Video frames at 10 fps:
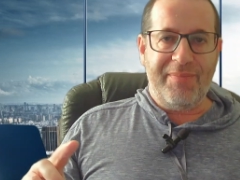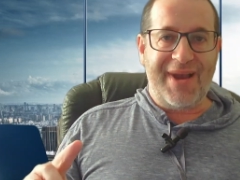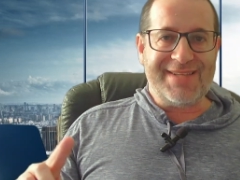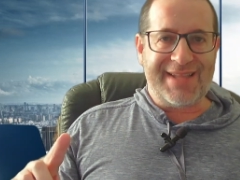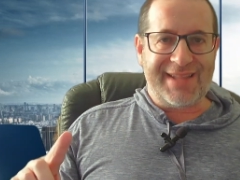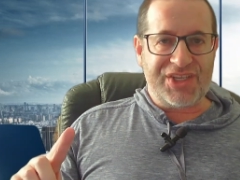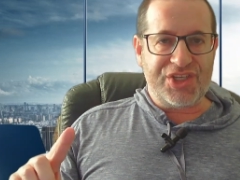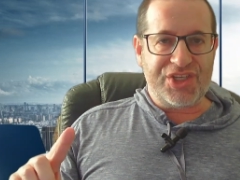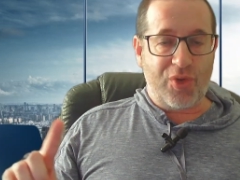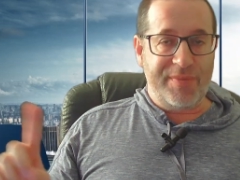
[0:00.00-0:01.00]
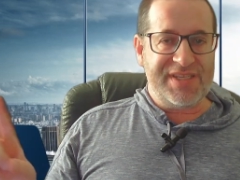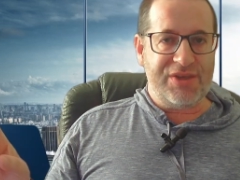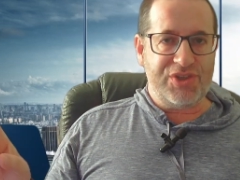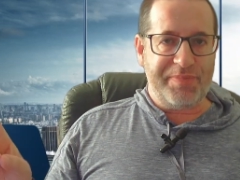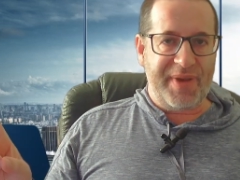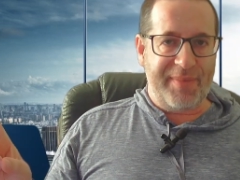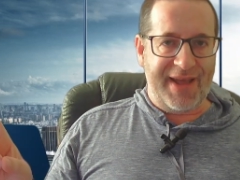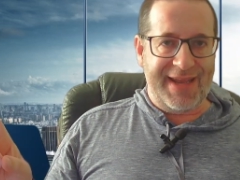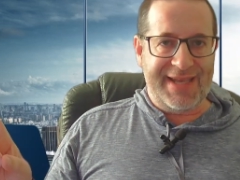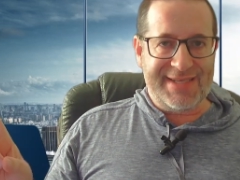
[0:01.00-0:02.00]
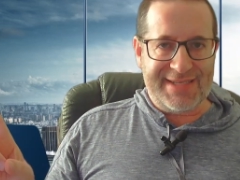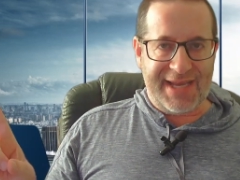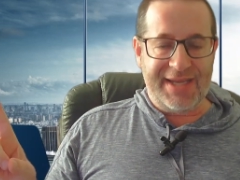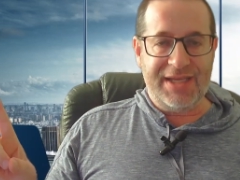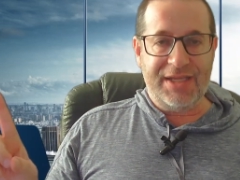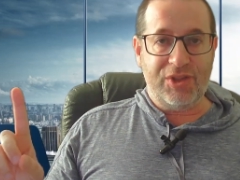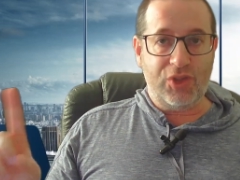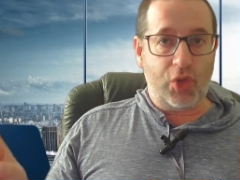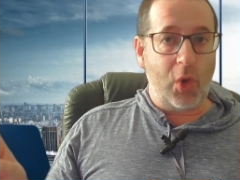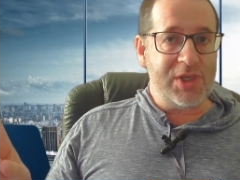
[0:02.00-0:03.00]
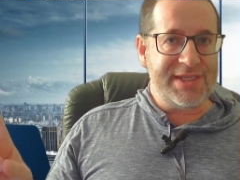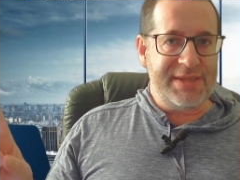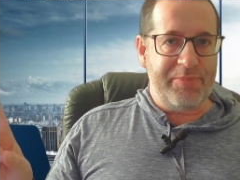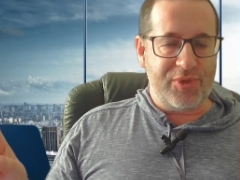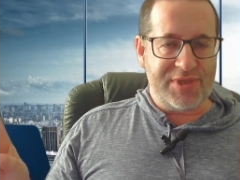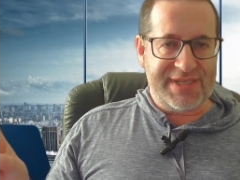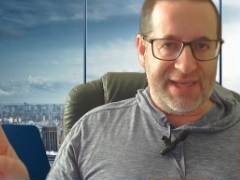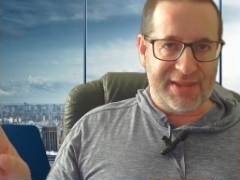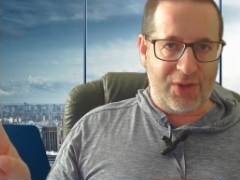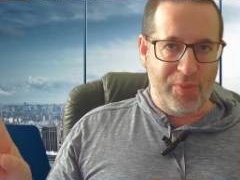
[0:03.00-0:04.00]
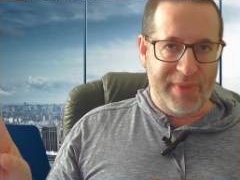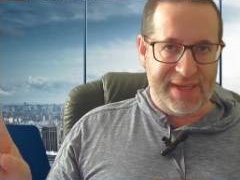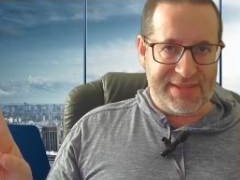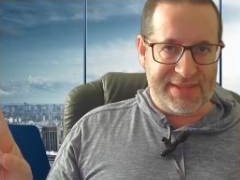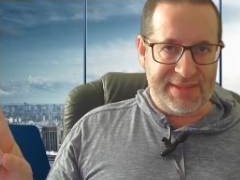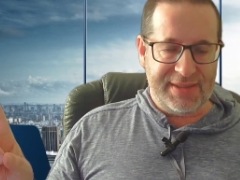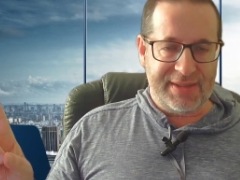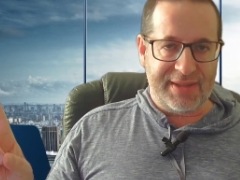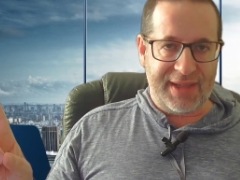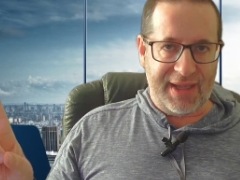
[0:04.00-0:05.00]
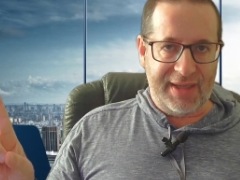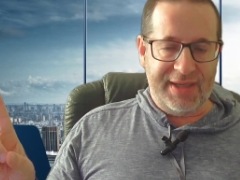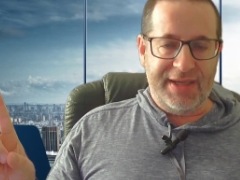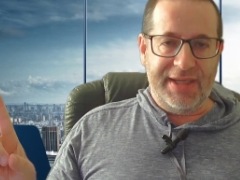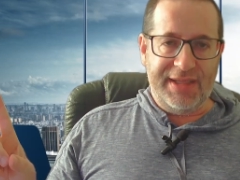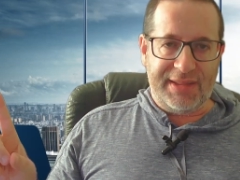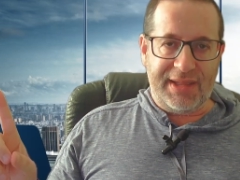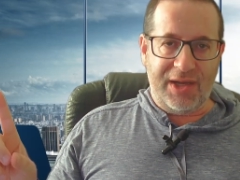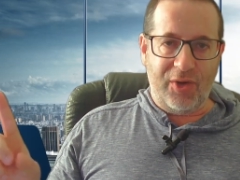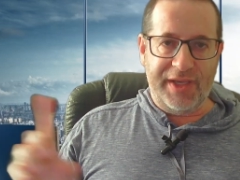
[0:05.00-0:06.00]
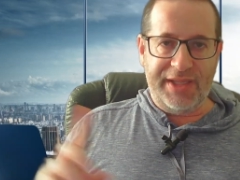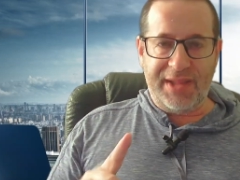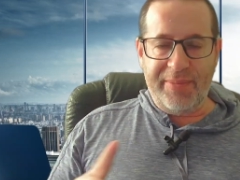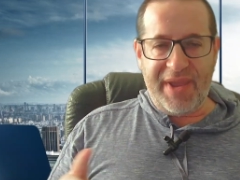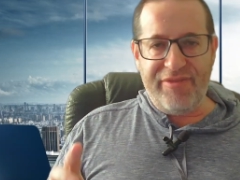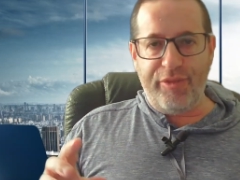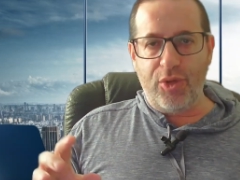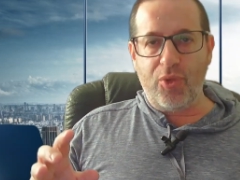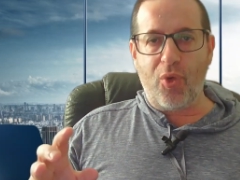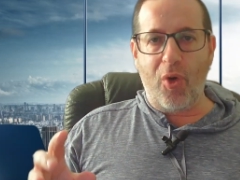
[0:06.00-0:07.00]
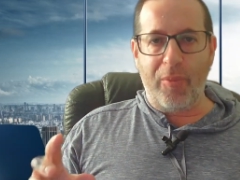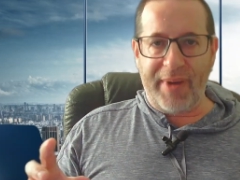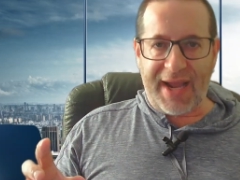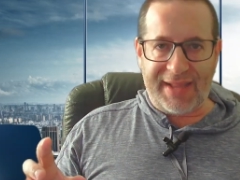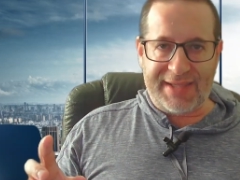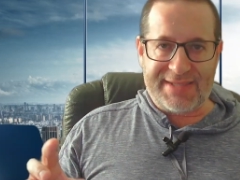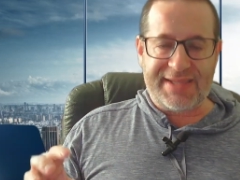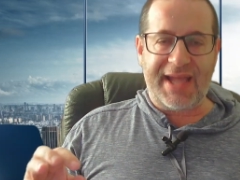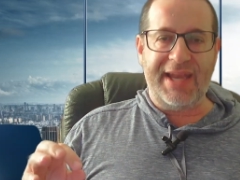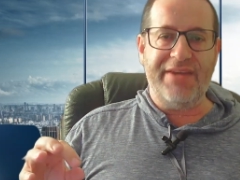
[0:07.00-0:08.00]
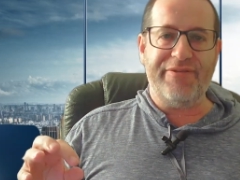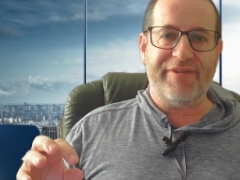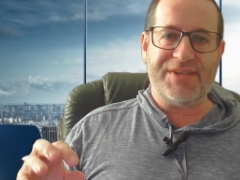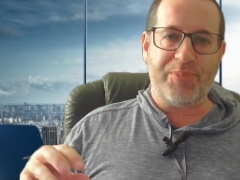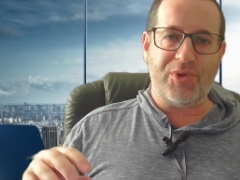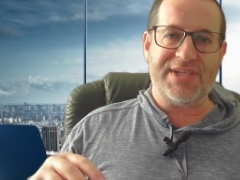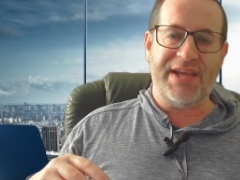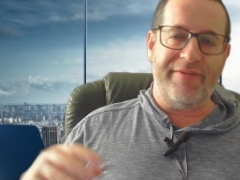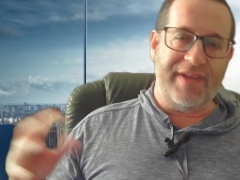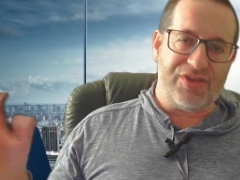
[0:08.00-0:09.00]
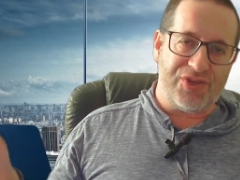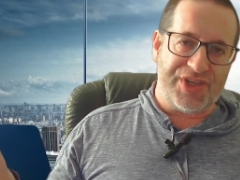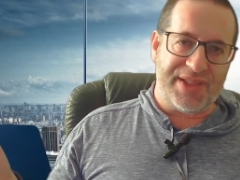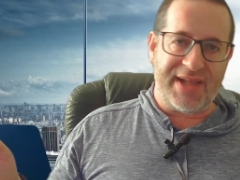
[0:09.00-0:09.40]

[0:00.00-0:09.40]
mais a taxa de comissão de permanência 12% ao mês. Tá? Então, e também foram cobradas tarifas por serviços de